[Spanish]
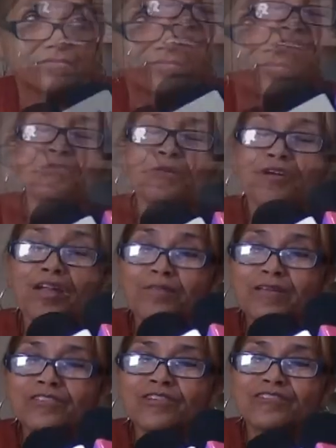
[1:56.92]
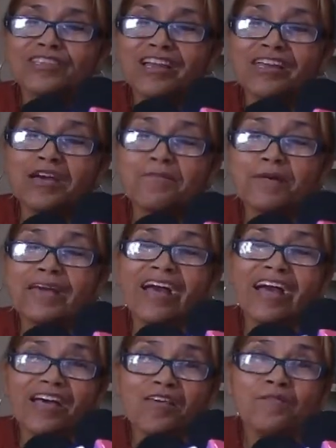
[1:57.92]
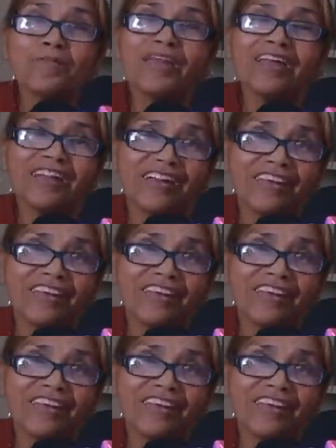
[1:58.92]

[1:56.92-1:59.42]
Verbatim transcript: es el programa social que ha pegado para la